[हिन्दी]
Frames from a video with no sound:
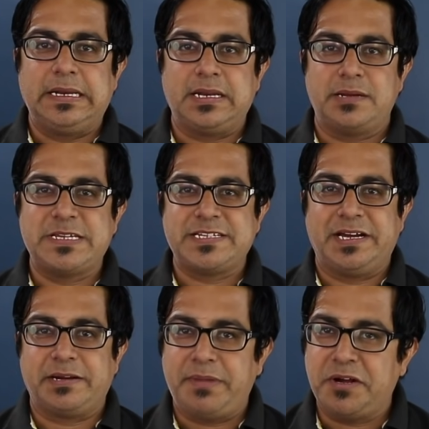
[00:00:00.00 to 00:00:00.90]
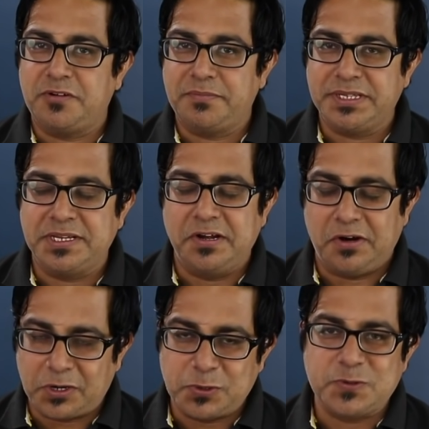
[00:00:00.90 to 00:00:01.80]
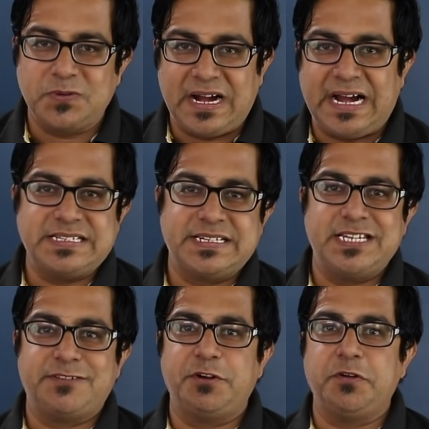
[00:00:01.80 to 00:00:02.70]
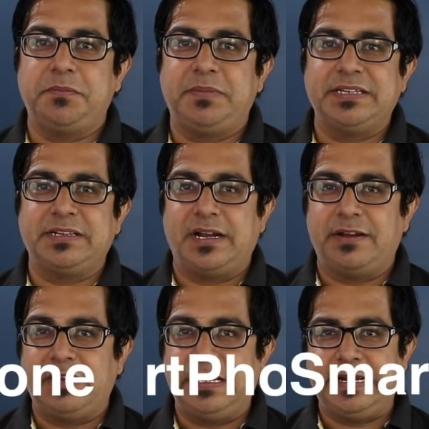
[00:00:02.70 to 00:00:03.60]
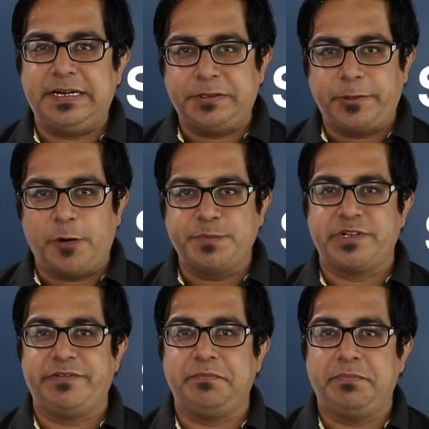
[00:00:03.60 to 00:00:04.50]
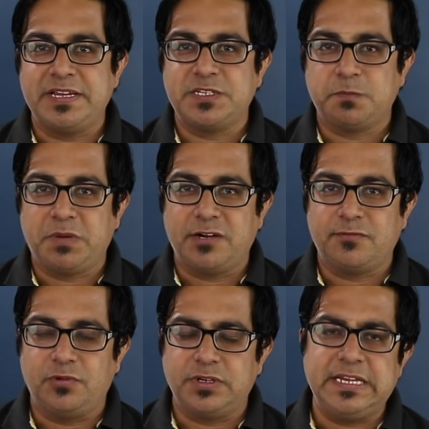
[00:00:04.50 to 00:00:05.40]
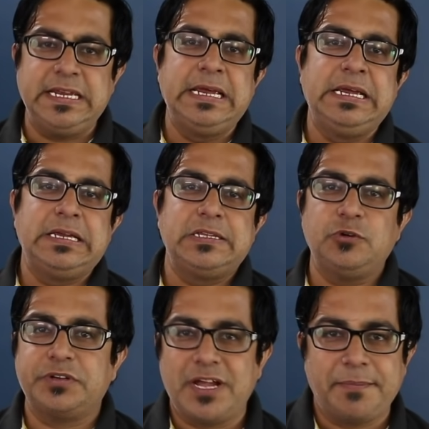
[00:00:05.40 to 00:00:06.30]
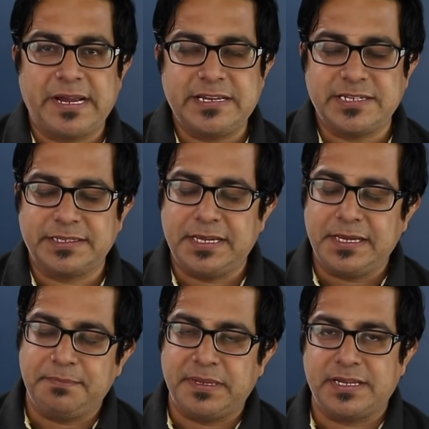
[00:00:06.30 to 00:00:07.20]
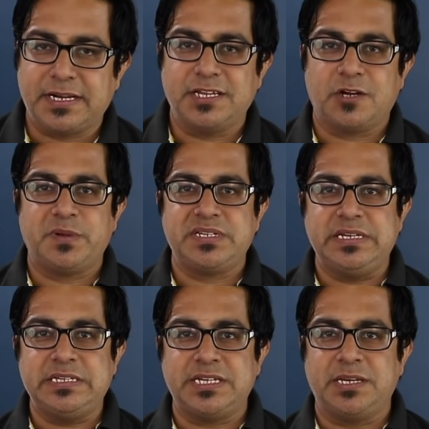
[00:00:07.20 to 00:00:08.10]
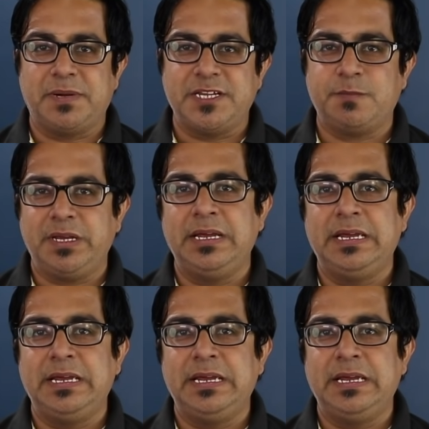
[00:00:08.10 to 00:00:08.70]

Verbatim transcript: नमस्कार मैं हूं अमित और दोस्तों आज के इस वीडियो में हम बात करने वाले हैं टॉप सेवन बेस्ट स्मार्टफोन की जो कि आप खरीद सकते हैं पंद्रह हज़ार रुपये से नीचे की प्राइस में